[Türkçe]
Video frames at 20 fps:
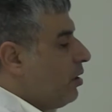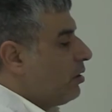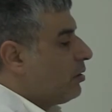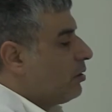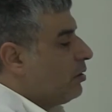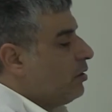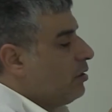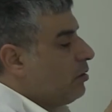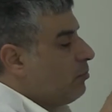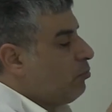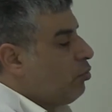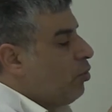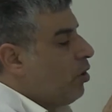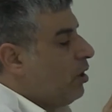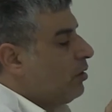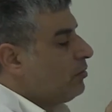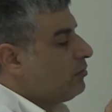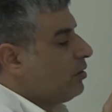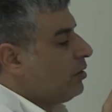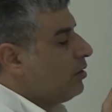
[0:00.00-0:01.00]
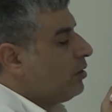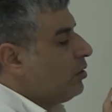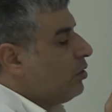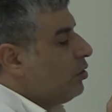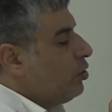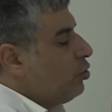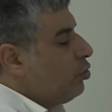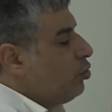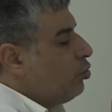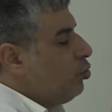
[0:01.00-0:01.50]
bakın bu 6
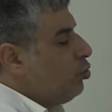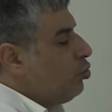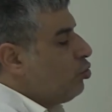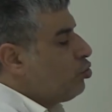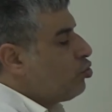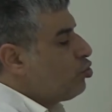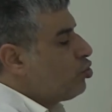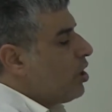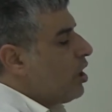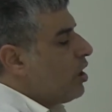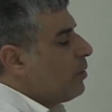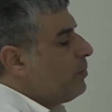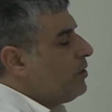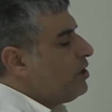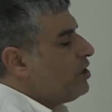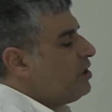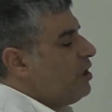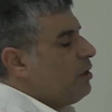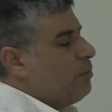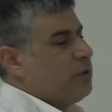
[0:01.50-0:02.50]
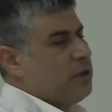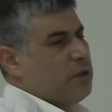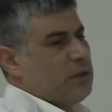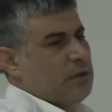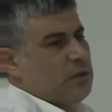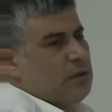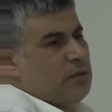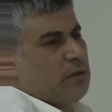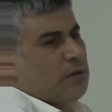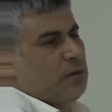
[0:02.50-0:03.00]
3 çarpı 2 değil
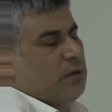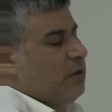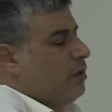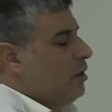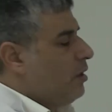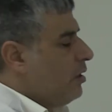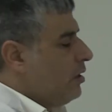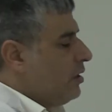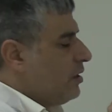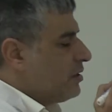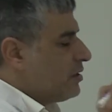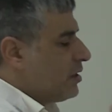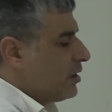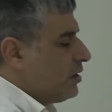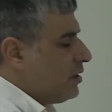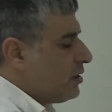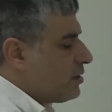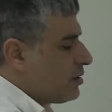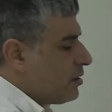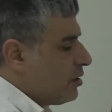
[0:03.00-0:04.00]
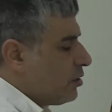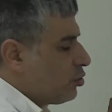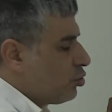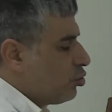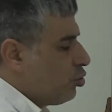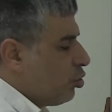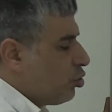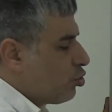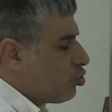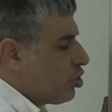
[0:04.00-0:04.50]
midir? 8
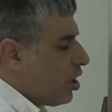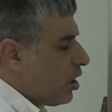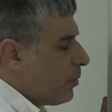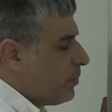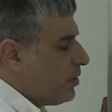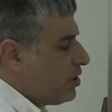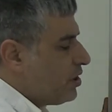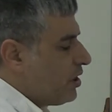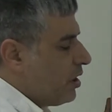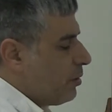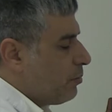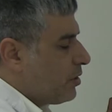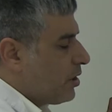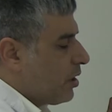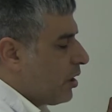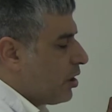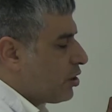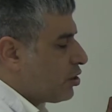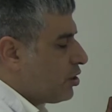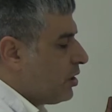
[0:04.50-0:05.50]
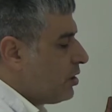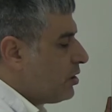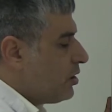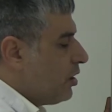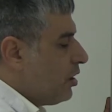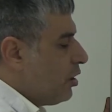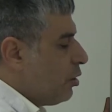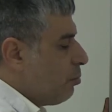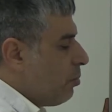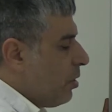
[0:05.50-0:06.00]
4 çarpı 2 değil midir arkadaşlar?
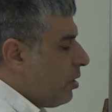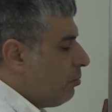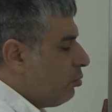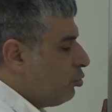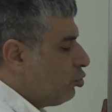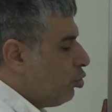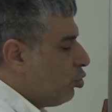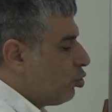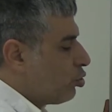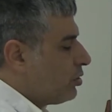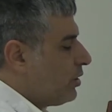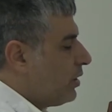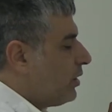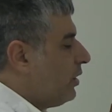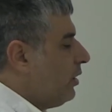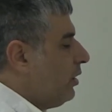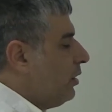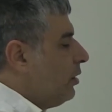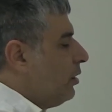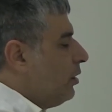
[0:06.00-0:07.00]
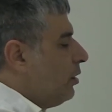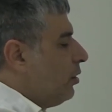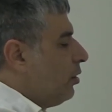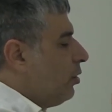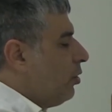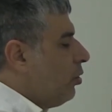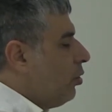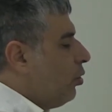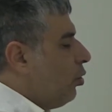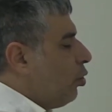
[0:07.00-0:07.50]
Ben bu 4'leri
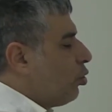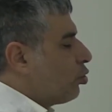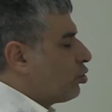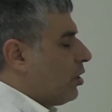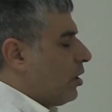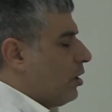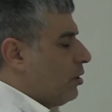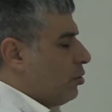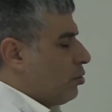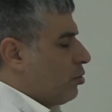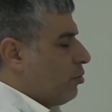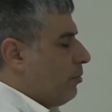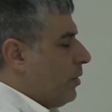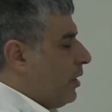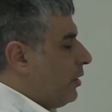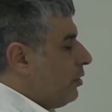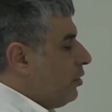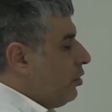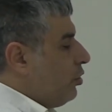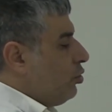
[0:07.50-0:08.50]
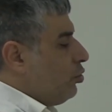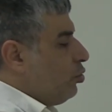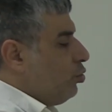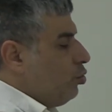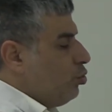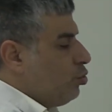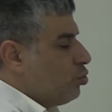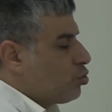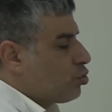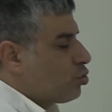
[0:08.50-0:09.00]
ortak alıyorum ben.
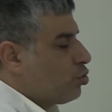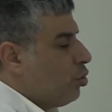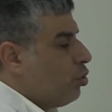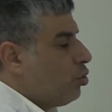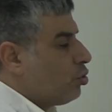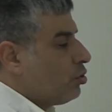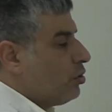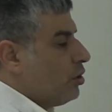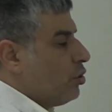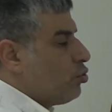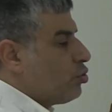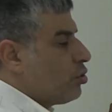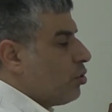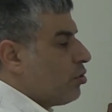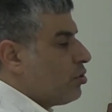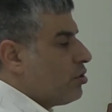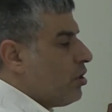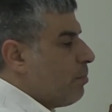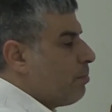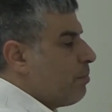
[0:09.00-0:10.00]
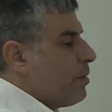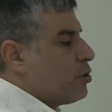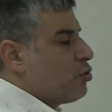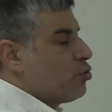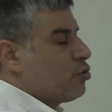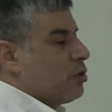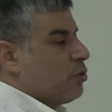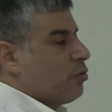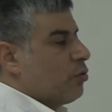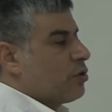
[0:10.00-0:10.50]
3, 4 ne üçgen olacak? 5
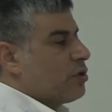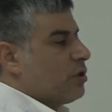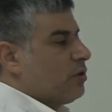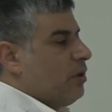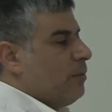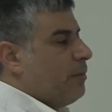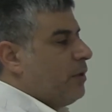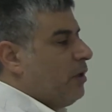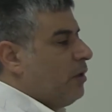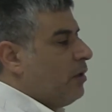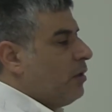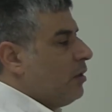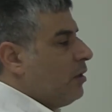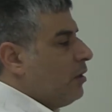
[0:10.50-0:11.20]
üçgen olacak değil mi?